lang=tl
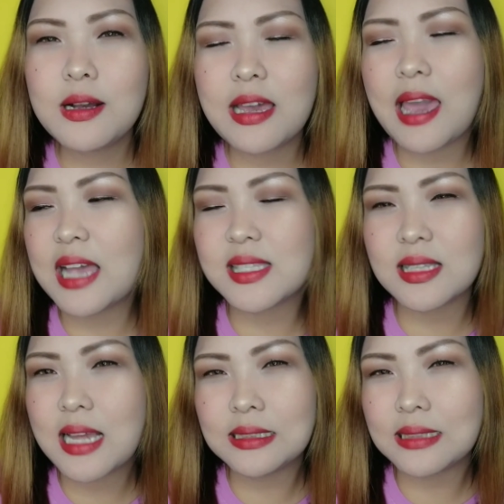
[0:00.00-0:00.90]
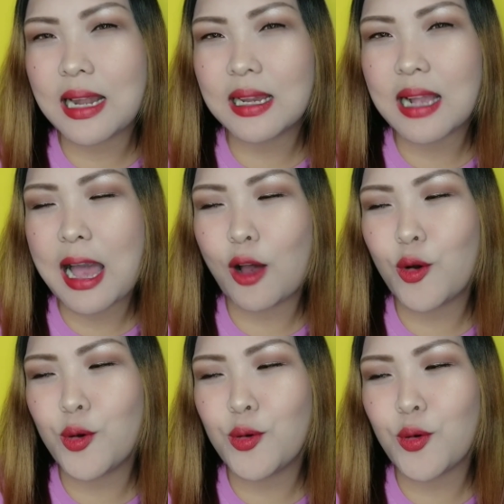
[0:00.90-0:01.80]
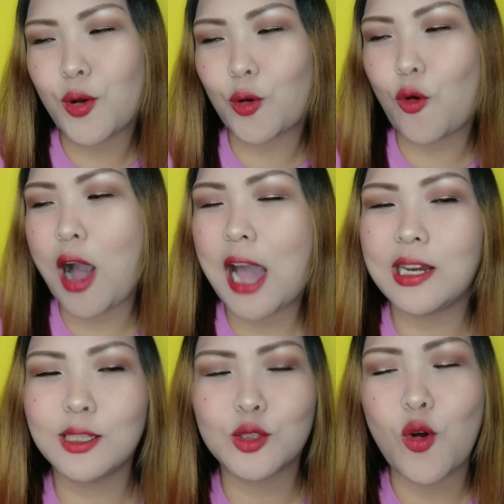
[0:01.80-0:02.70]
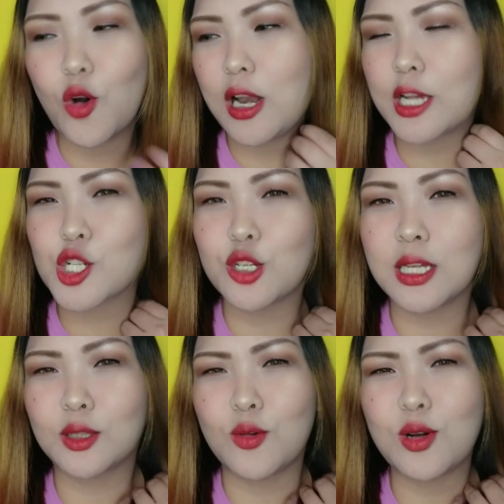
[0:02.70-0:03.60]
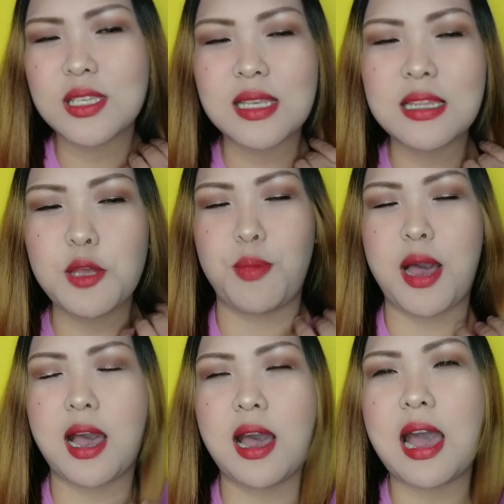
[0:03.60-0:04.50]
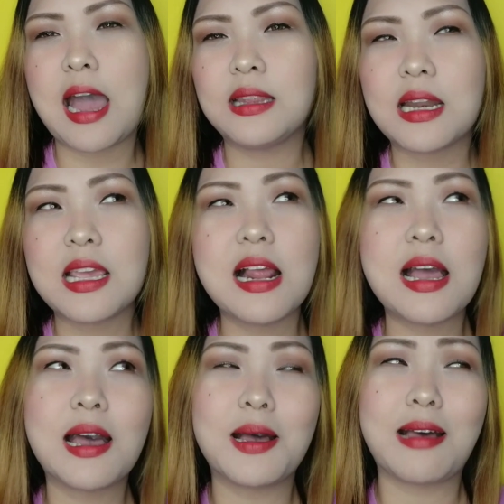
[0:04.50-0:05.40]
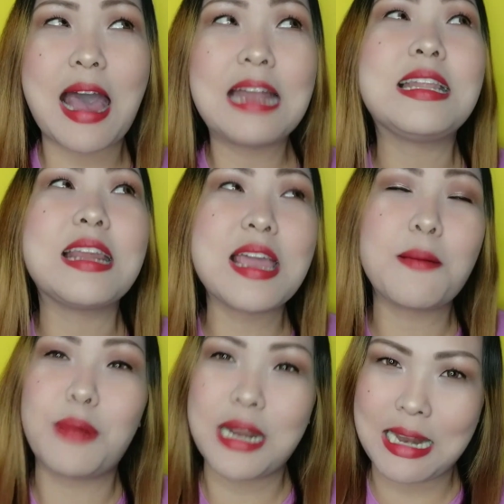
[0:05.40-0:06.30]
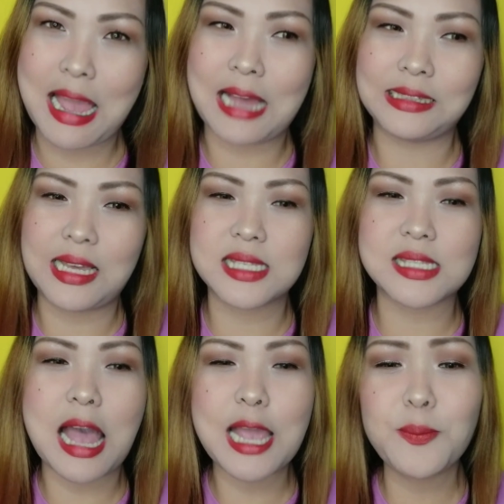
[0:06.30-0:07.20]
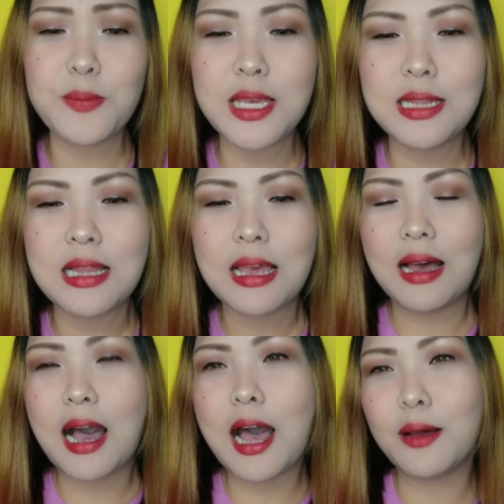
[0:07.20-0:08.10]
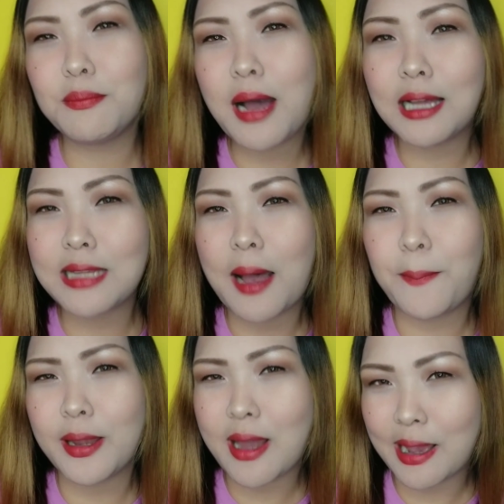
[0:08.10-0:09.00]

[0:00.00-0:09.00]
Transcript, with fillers: hesitant talaga akong kuhanin tong collection na to kasi 'di ba Andrea Andrea Brillantes I mean ang bata pa ng